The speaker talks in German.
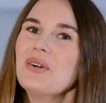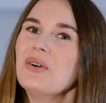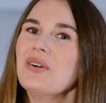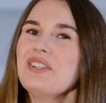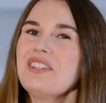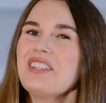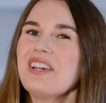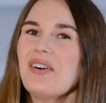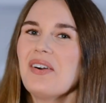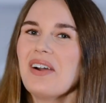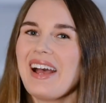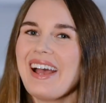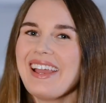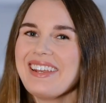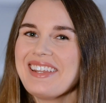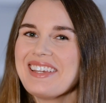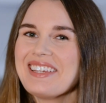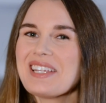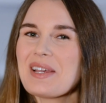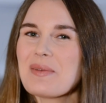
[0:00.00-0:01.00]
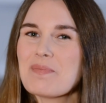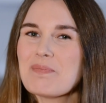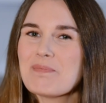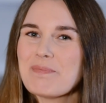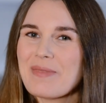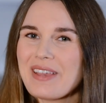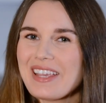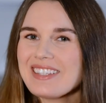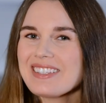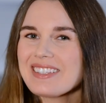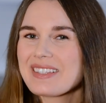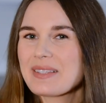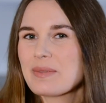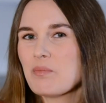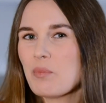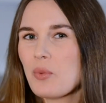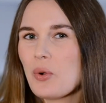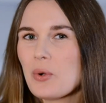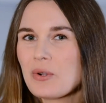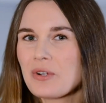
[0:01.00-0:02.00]
Und auch einer der
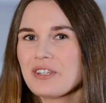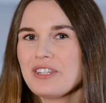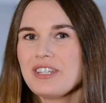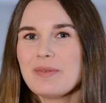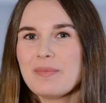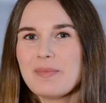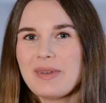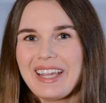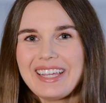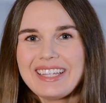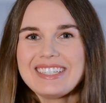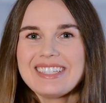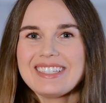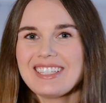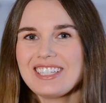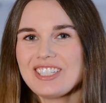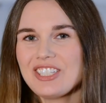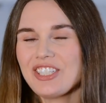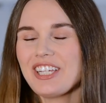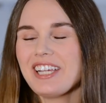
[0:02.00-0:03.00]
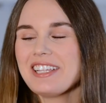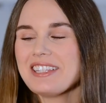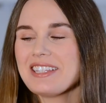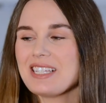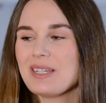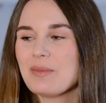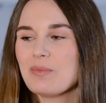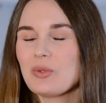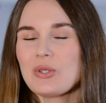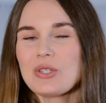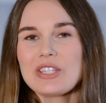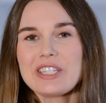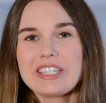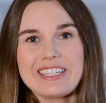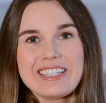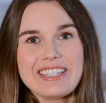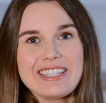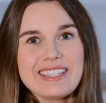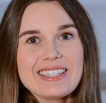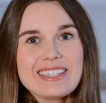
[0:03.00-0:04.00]
besten Punkte bei dieser Schallzahnbürste
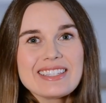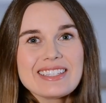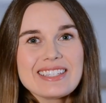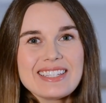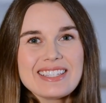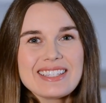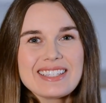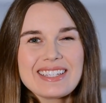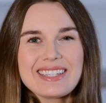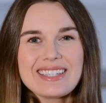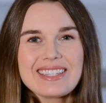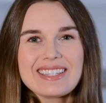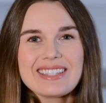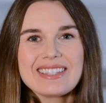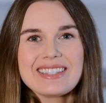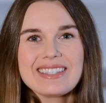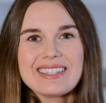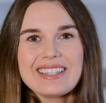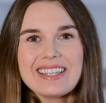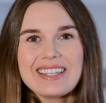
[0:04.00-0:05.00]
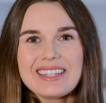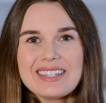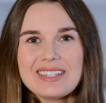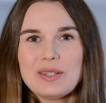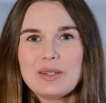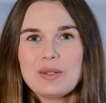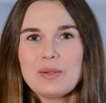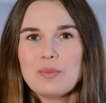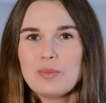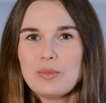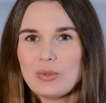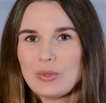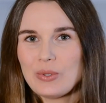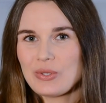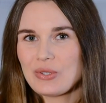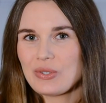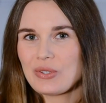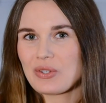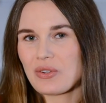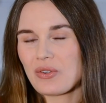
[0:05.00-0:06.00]
ist dieser
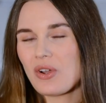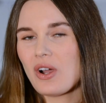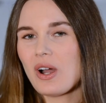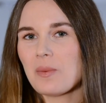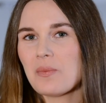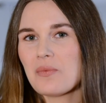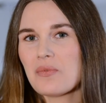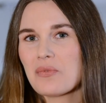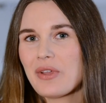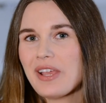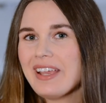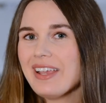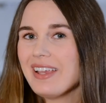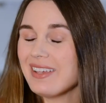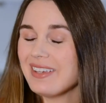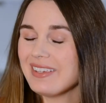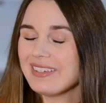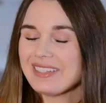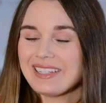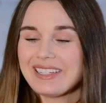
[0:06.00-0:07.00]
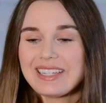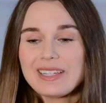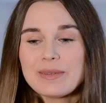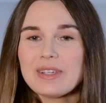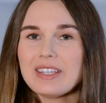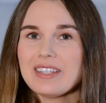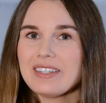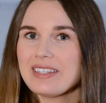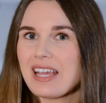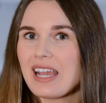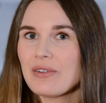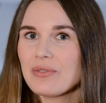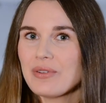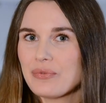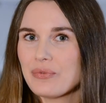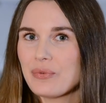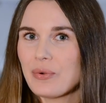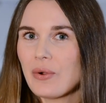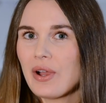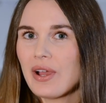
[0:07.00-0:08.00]
Single-Bürstenkopf. Ich liebe ihn nach wie
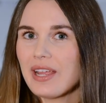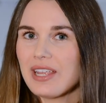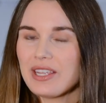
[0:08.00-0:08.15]
vor.